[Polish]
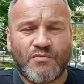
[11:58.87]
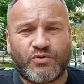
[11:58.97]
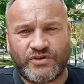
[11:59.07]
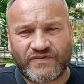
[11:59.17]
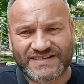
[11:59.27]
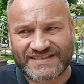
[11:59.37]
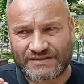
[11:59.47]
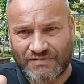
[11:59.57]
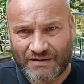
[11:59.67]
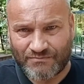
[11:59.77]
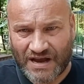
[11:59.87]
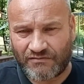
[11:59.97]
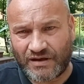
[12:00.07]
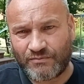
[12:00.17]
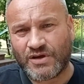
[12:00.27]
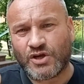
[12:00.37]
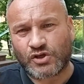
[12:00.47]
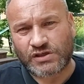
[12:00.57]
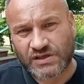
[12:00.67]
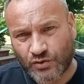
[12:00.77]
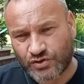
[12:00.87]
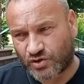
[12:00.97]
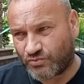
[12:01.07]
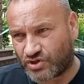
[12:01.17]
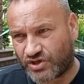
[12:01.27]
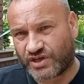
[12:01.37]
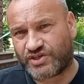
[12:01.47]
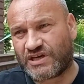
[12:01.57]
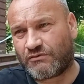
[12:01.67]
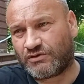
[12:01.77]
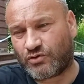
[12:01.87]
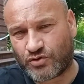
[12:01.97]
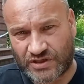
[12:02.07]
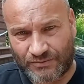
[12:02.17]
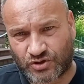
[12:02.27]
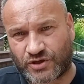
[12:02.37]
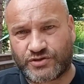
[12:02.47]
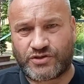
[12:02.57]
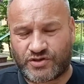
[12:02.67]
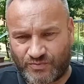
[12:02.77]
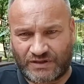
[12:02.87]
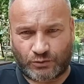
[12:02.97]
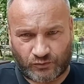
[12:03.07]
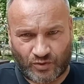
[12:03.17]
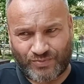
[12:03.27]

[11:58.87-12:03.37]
ponieważ złamałem coś, co mi się nie chciało dojść tam 40 metrów do